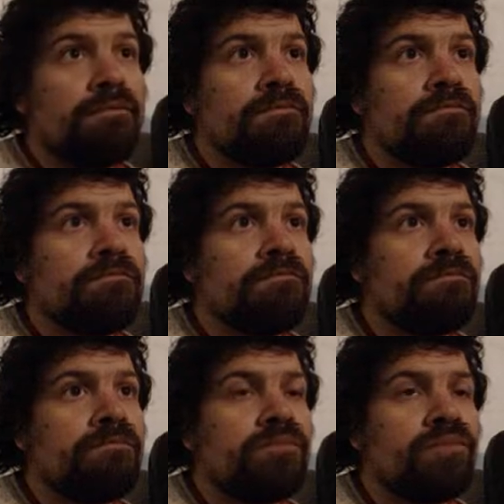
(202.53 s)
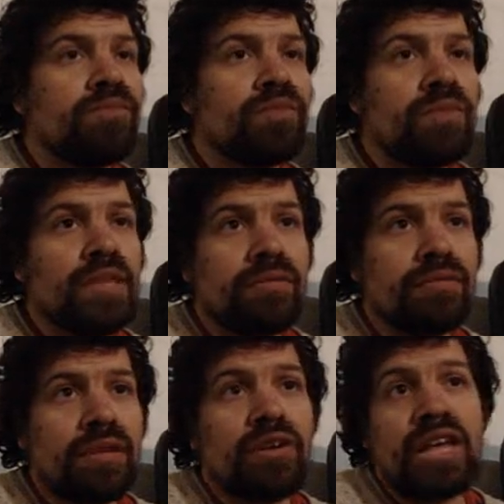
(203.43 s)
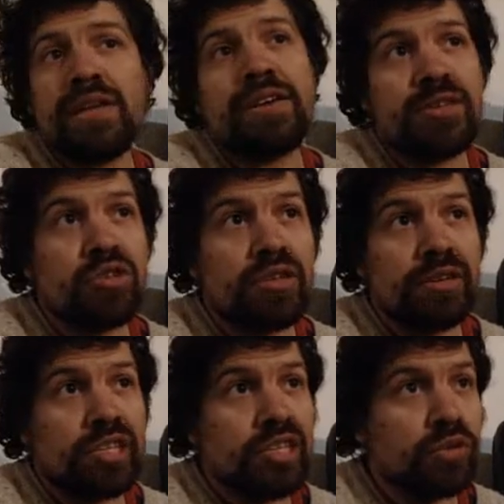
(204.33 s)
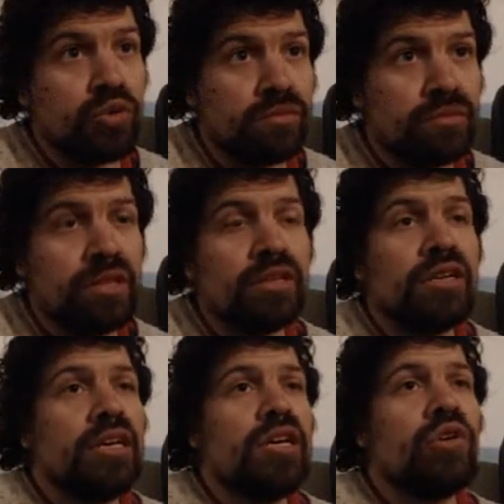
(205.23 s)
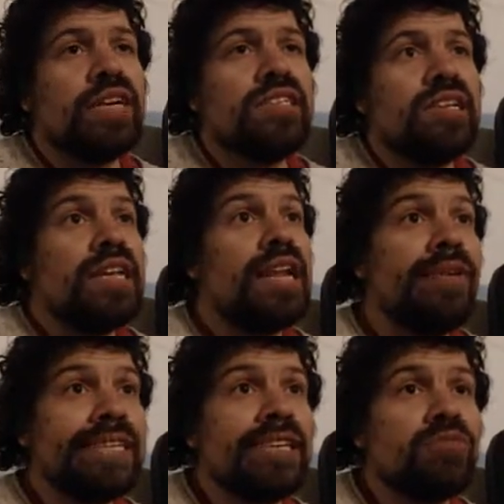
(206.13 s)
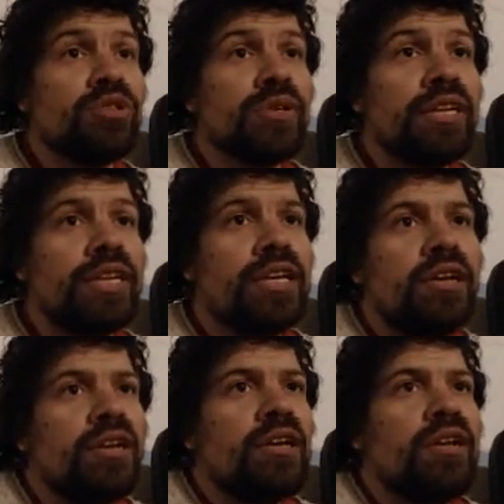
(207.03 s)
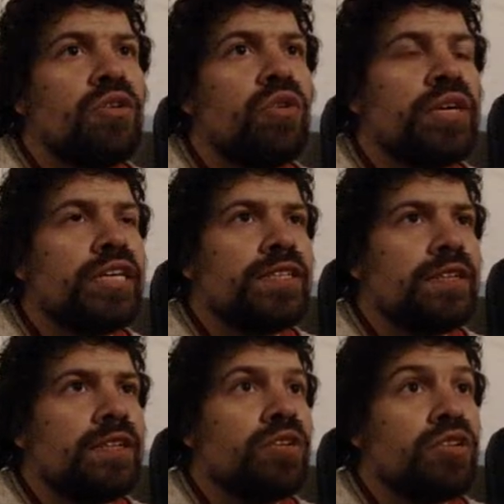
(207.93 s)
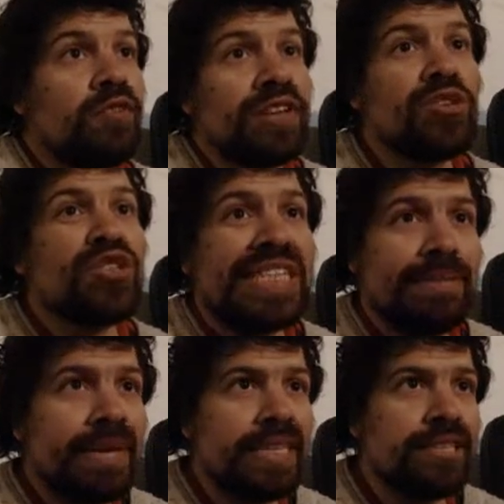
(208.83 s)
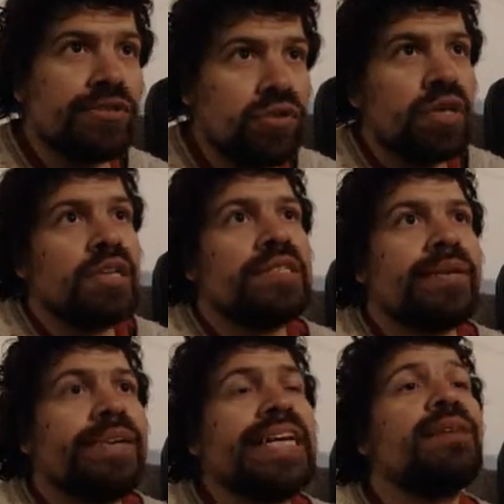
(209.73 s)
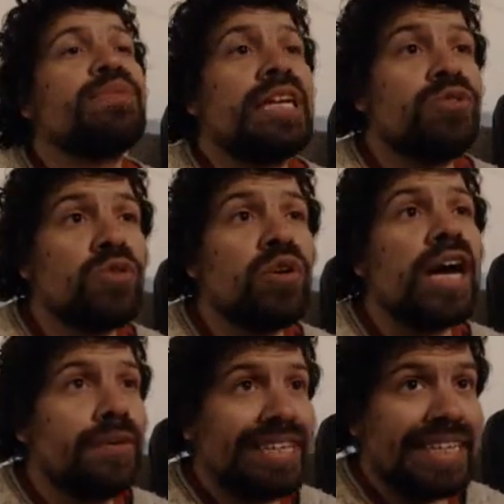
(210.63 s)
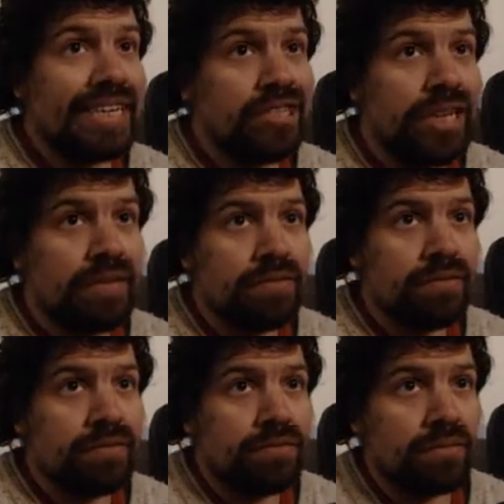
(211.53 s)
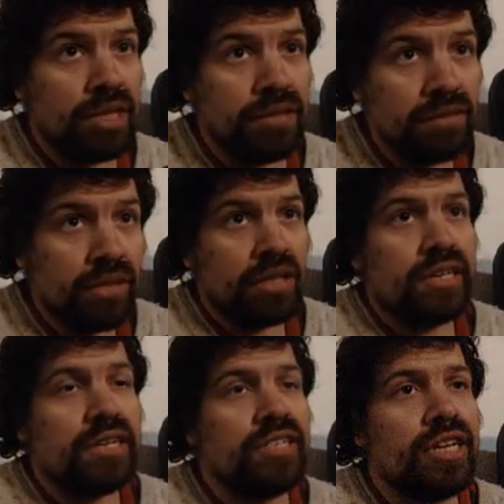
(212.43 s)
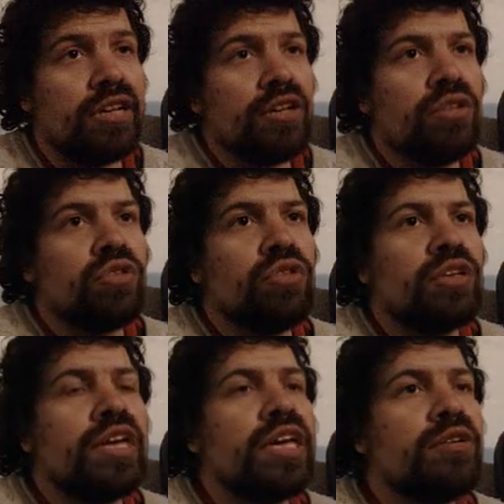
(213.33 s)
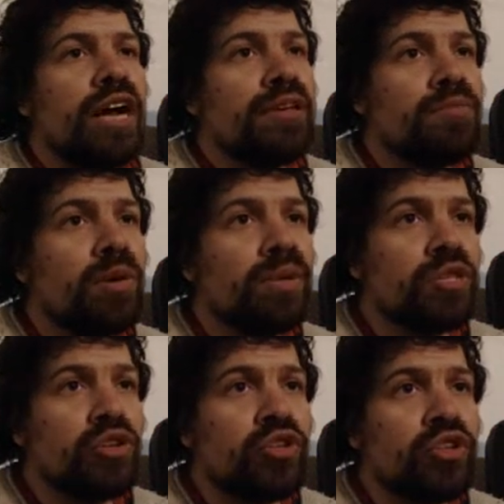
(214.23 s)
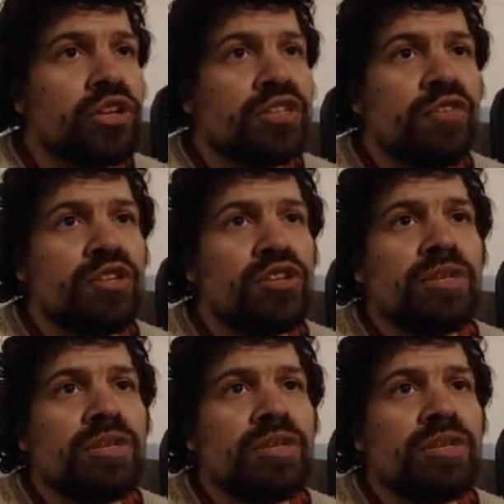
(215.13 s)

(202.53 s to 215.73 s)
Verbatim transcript: mm, Ahora ahí, ahí entra una batalla justo. ¿bien? En lo que es la batalla, vamos a ver que lo que es los efectos cinemáticos se van adaptando a la batalla. ¿Bien? Es decir, hay momentos donde los efectos